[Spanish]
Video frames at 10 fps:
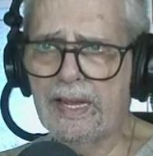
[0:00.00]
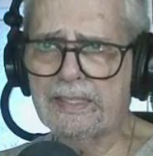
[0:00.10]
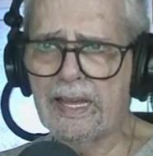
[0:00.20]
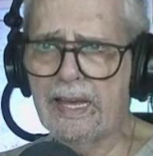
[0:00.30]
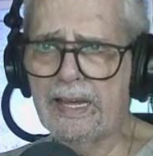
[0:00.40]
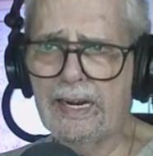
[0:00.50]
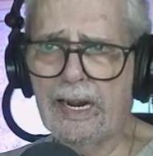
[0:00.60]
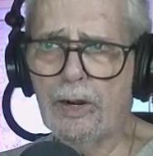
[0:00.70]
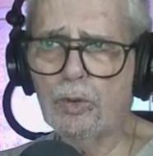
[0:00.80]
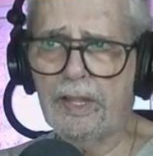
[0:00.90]
hasta que gana
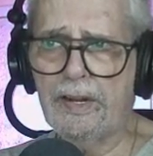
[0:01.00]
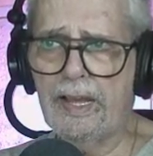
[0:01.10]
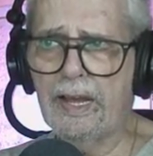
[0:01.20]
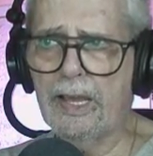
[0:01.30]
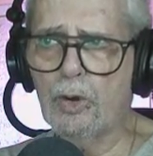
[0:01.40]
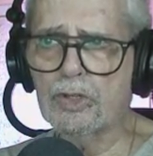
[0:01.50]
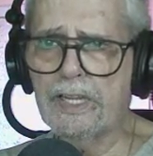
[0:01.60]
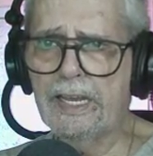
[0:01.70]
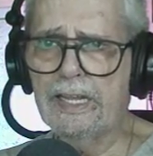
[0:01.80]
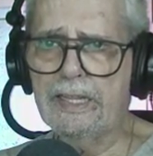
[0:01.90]
la lotería y
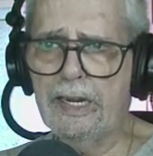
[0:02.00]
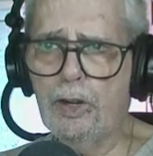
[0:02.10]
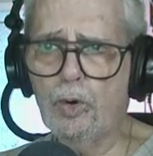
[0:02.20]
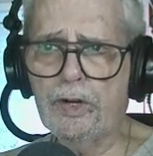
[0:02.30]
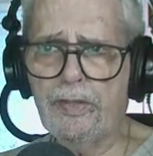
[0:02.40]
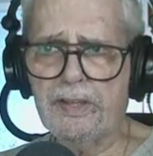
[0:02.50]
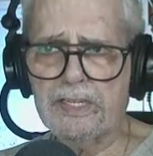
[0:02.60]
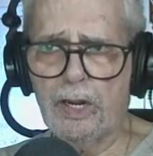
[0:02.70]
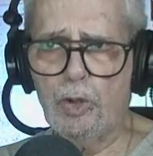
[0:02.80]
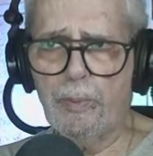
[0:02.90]
consigue el dinero
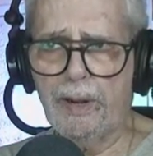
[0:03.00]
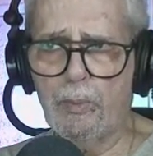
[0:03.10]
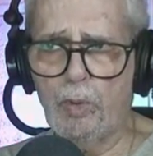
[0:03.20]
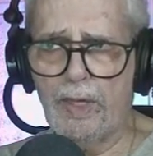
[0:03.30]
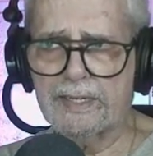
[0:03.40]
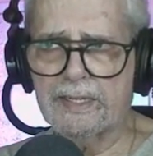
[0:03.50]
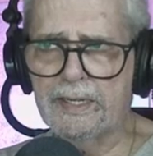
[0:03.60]
necesario para mudarse.